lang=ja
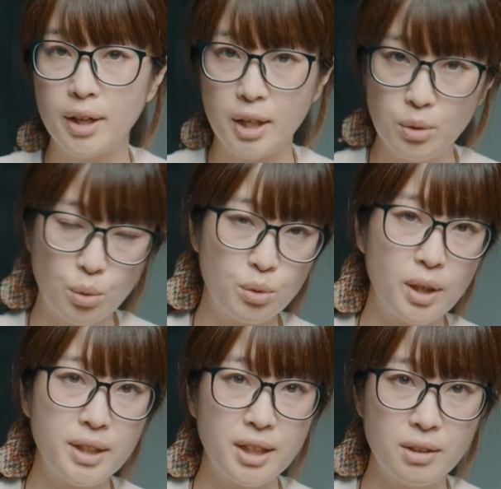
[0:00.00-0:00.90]
得ること
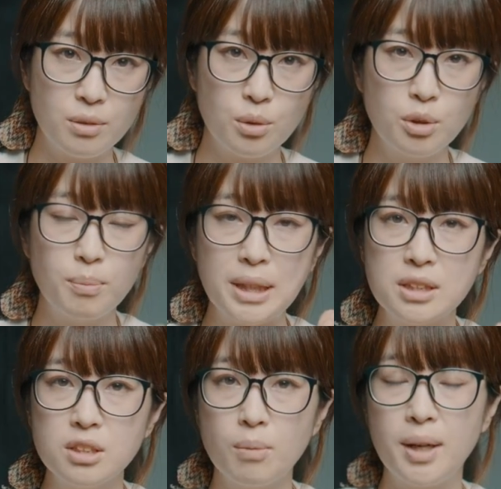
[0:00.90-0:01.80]
ができるこの3
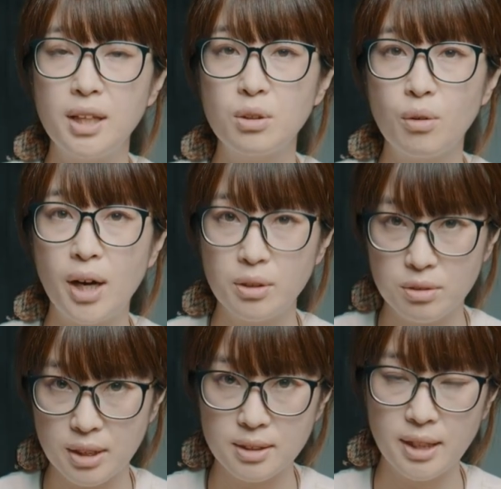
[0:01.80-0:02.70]
つのメリットがあ
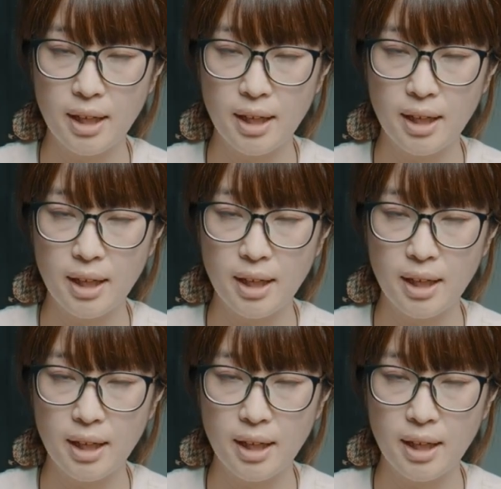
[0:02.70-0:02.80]
るんです